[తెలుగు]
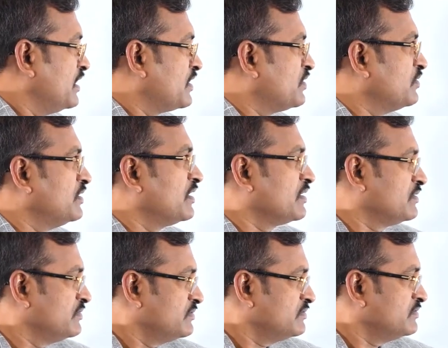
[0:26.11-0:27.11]
ఎక్కువ
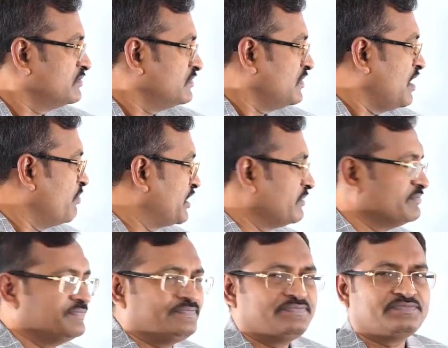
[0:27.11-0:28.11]
ధరకు అమ్మటం
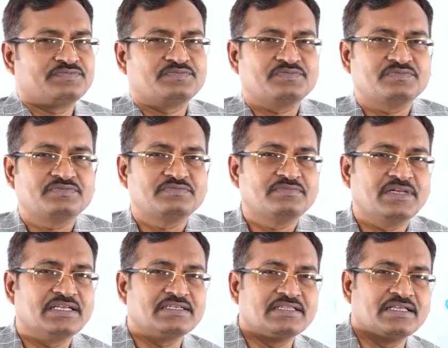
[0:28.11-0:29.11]

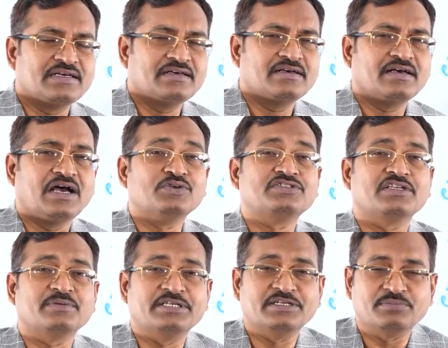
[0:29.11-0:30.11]
మళ్ళ కింద
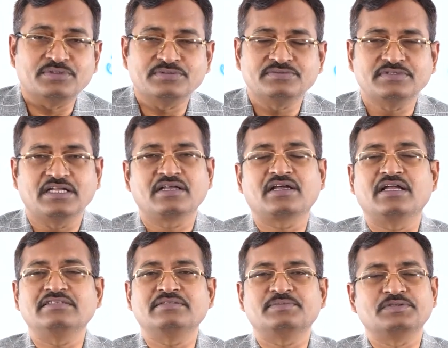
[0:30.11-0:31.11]
అవసరమైనప్పుడు అన్న
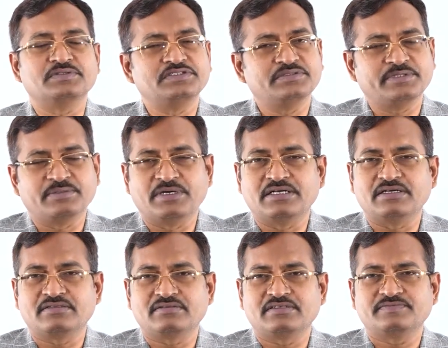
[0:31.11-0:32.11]
కాన్సెప్ట్ గురించి మనం
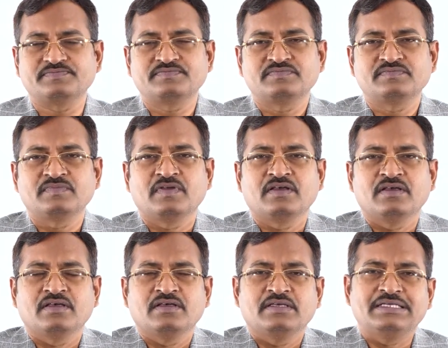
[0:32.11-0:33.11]
మాట్లాడుతున్నాం
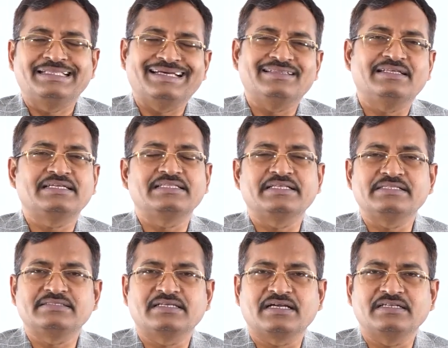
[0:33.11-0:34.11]
ఇది అందరికీ
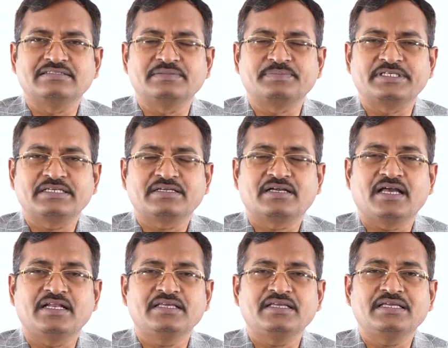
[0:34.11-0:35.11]
తెలిసిన కాన్సెప్టే
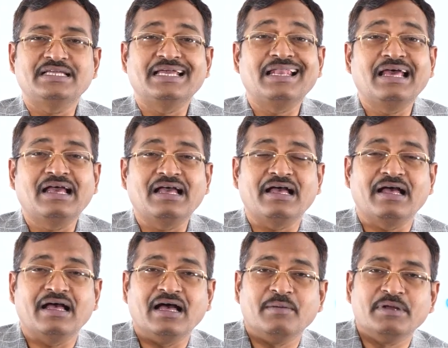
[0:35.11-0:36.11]
కానీ ఎలా
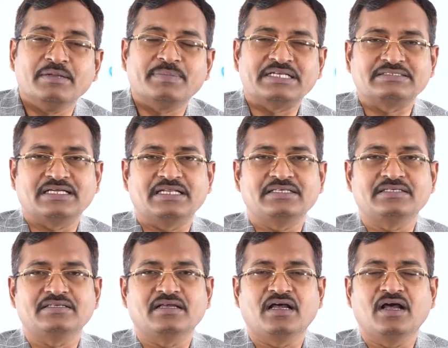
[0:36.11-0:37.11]
అమలుపరచాలి
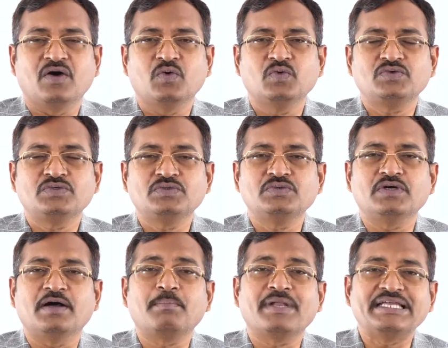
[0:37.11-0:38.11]
హౌ టు
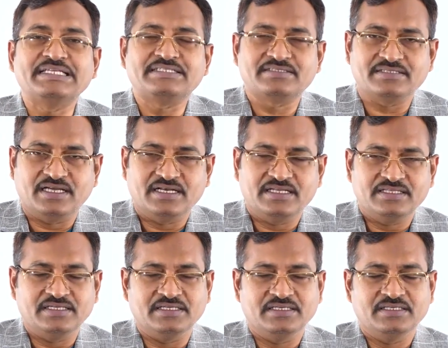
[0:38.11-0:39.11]
అప్లై ఇట్
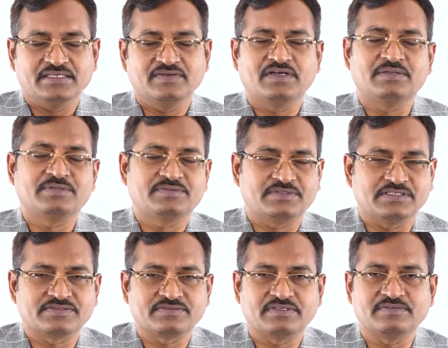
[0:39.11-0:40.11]
అన్నది ఇవాళ మనం
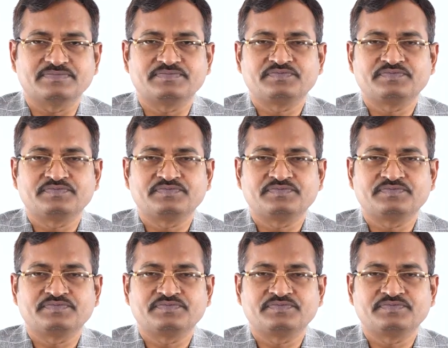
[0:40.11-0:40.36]
తెలుసుకుందాం